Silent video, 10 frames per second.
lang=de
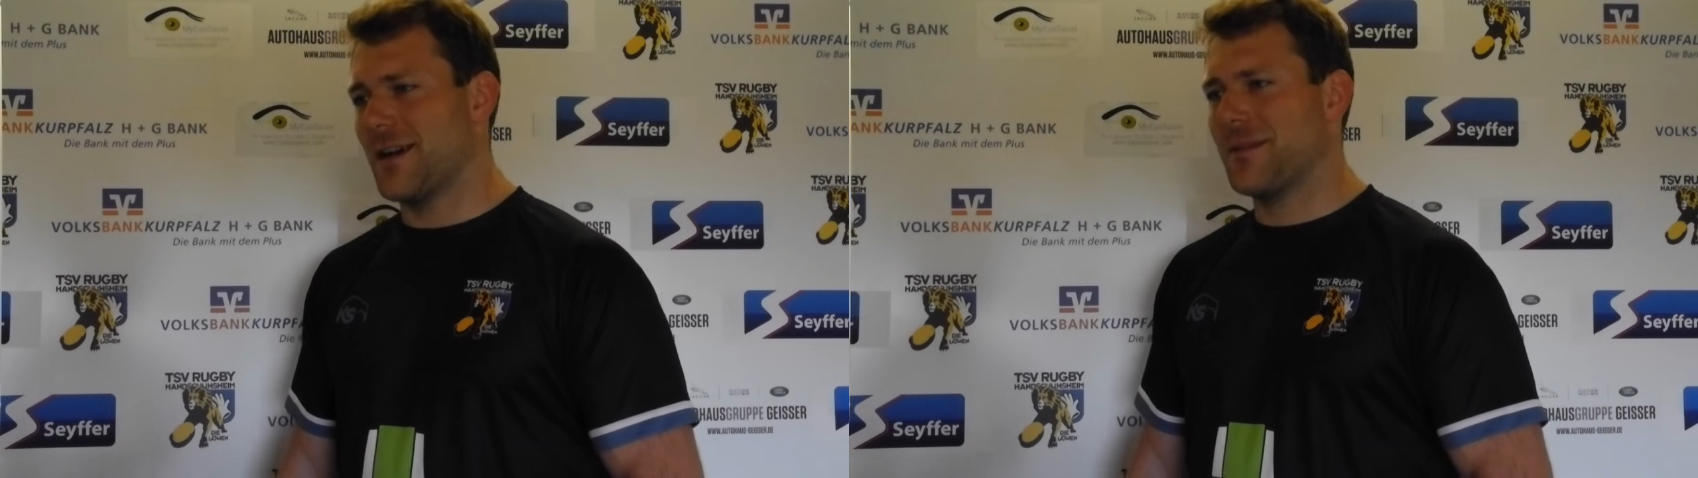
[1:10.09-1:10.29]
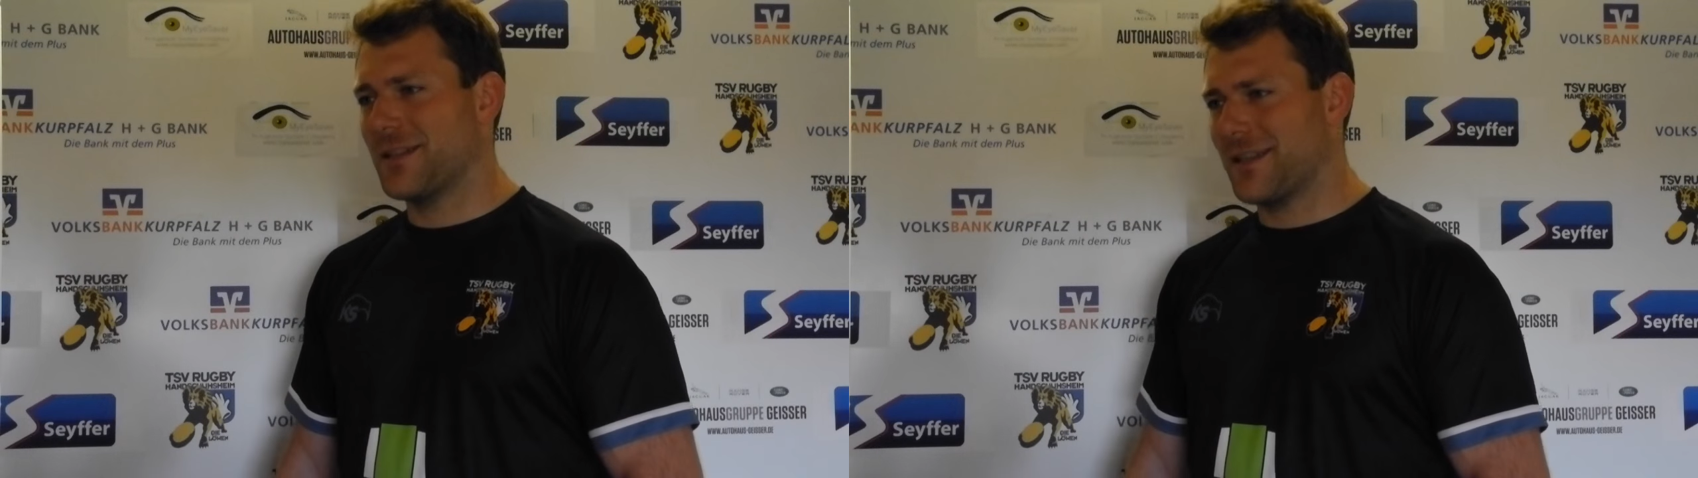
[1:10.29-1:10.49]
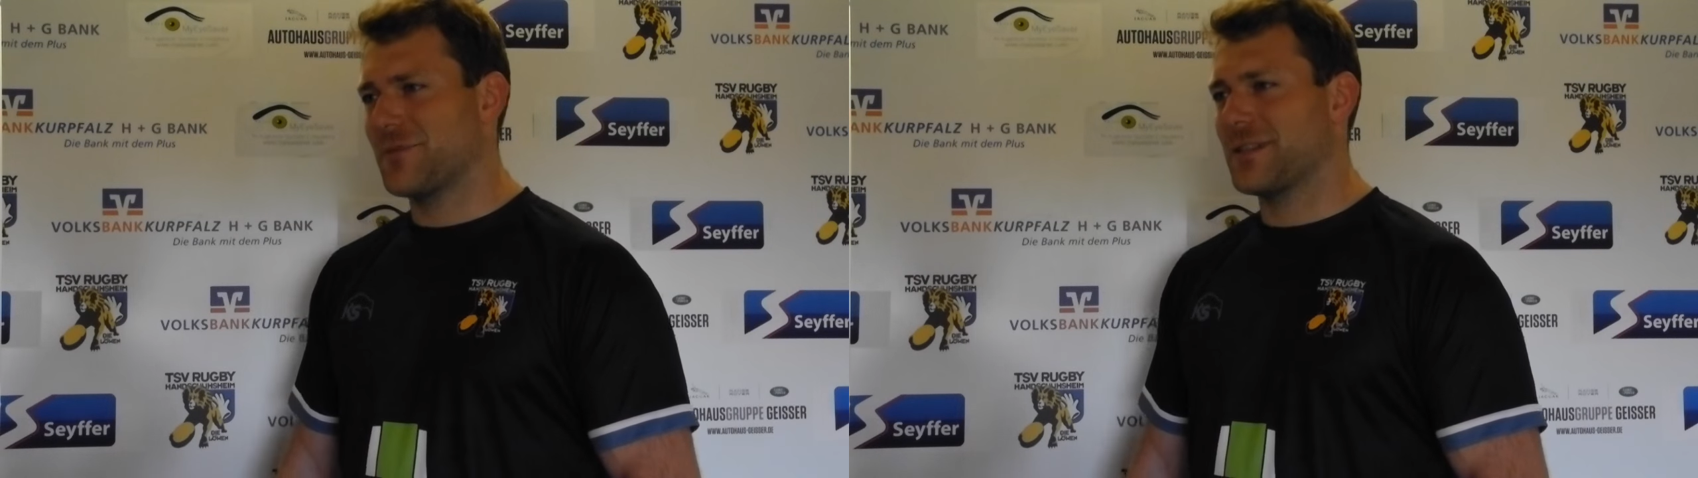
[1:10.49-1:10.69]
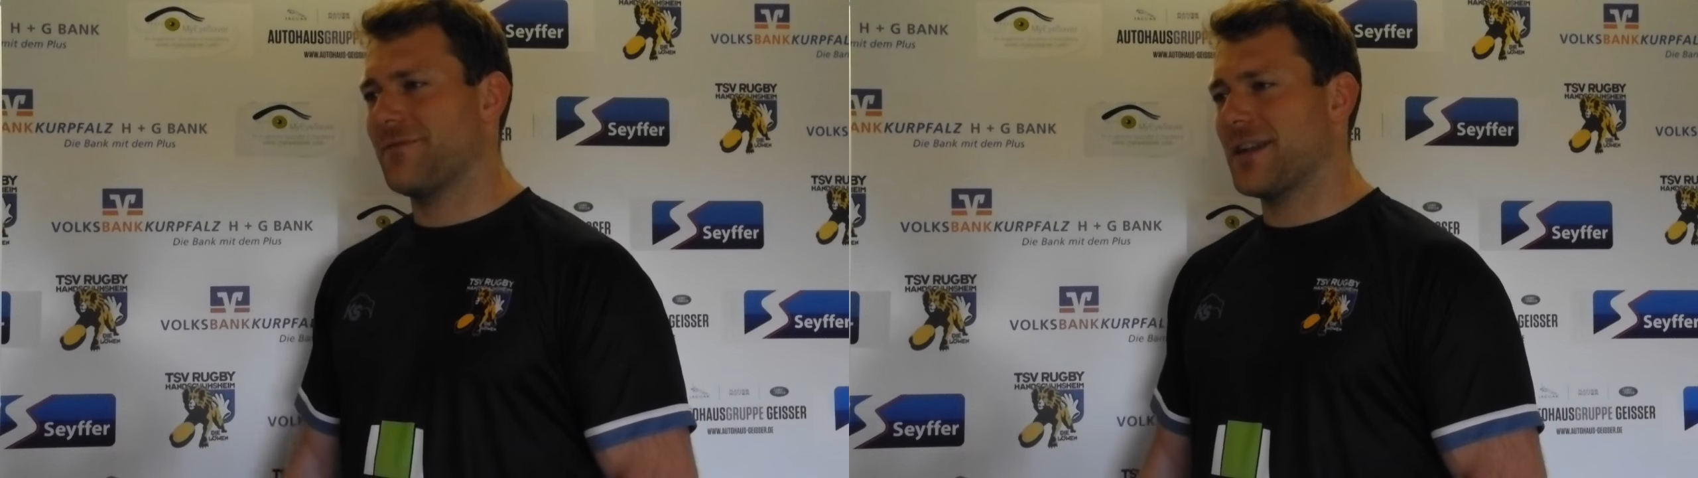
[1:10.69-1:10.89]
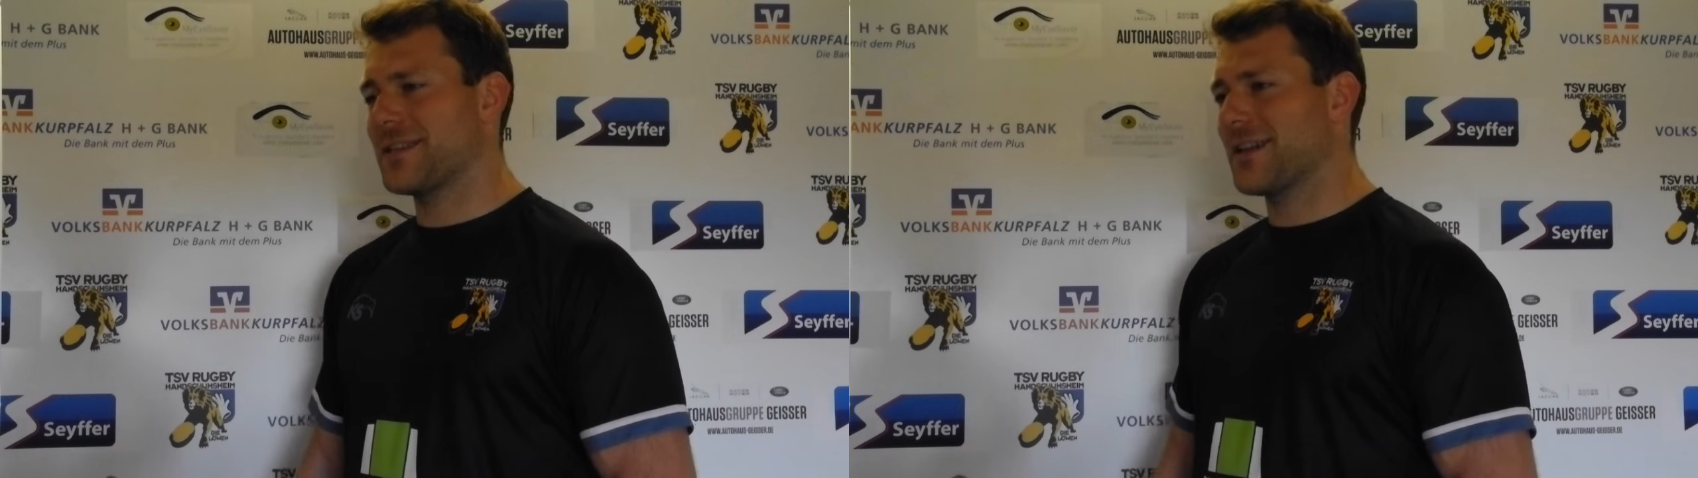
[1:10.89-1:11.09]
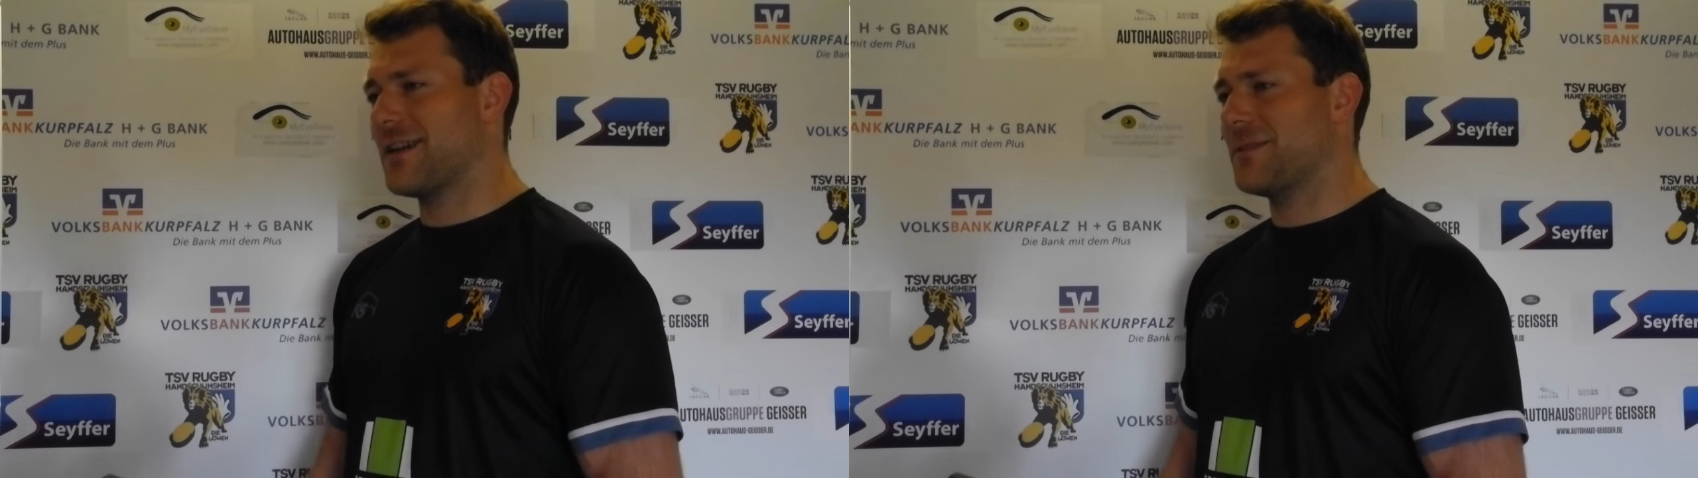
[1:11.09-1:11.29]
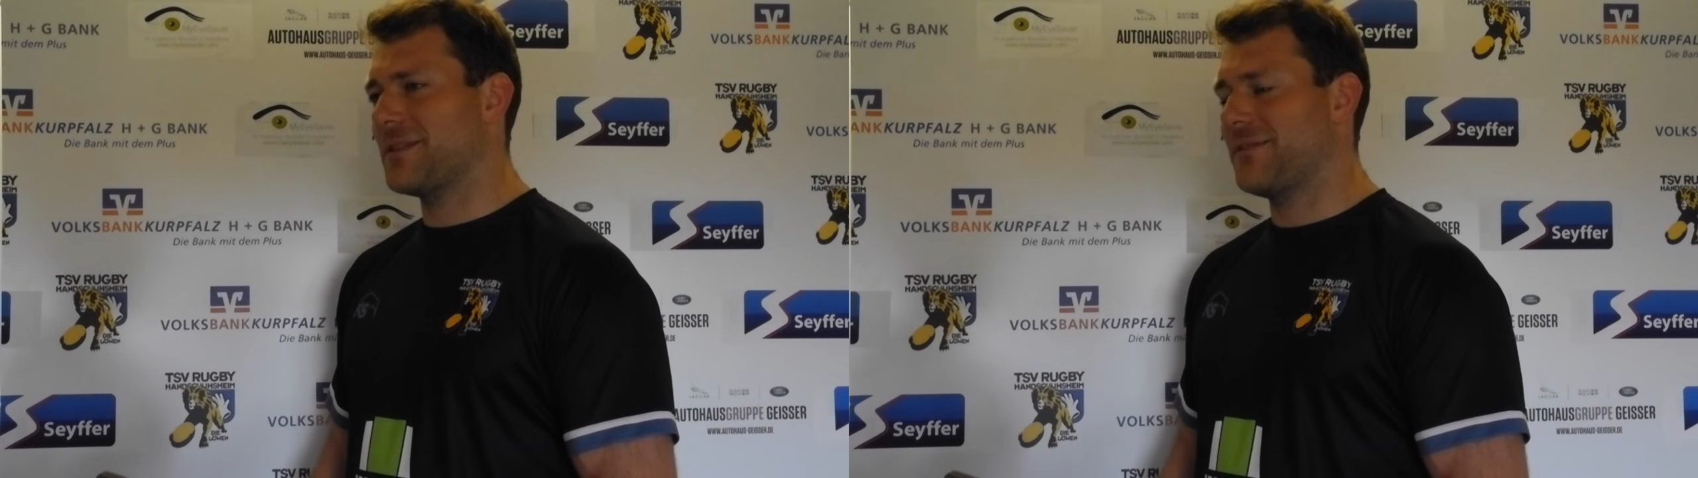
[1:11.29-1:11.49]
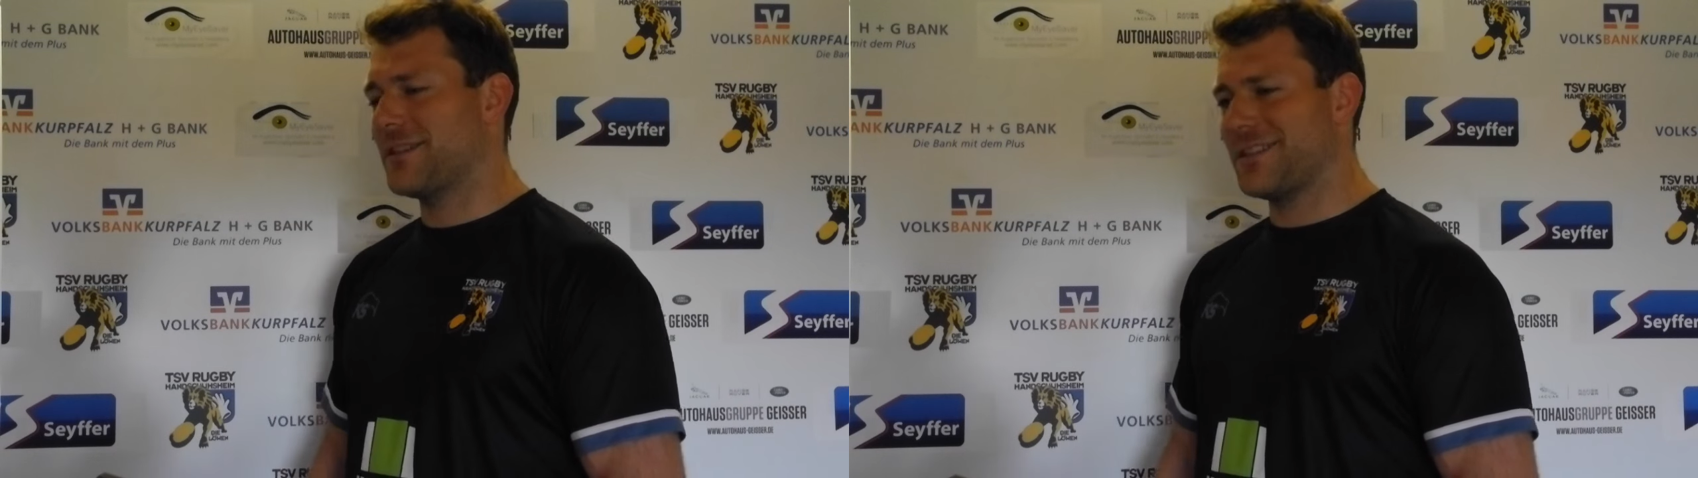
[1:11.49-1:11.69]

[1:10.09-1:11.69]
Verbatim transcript: aber da muss eben weitergearbeitet werden,